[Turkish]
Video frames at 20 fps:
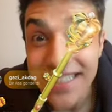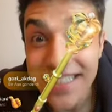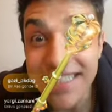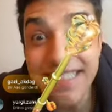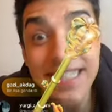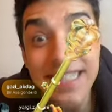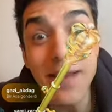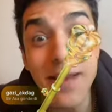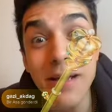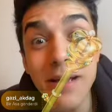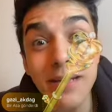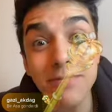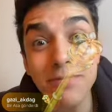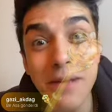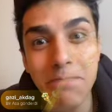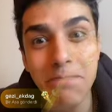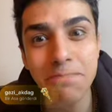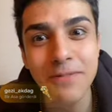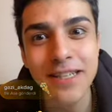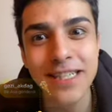Sürük mi
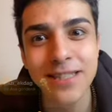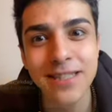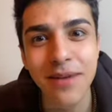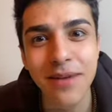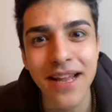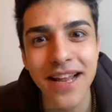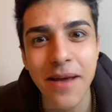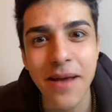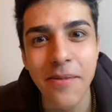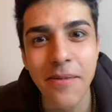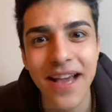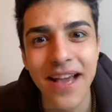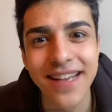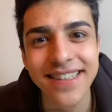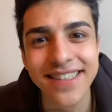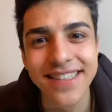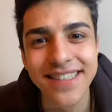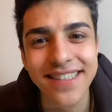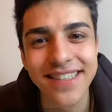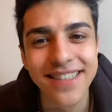yaptınız bana
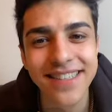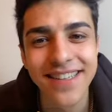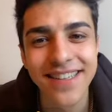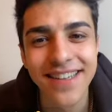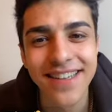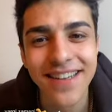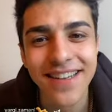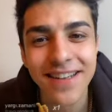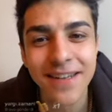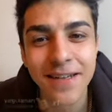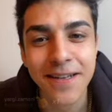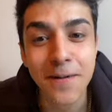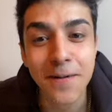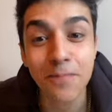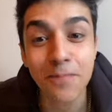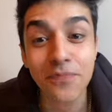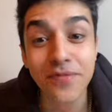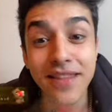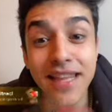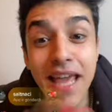yemek?
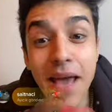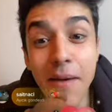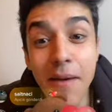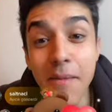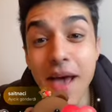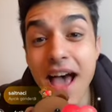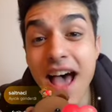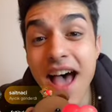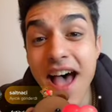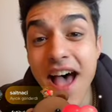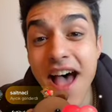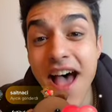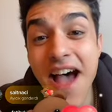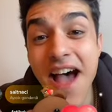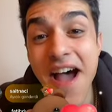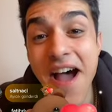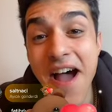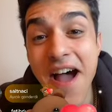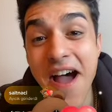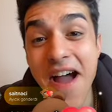
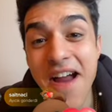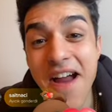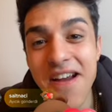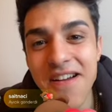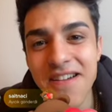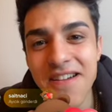Yemek.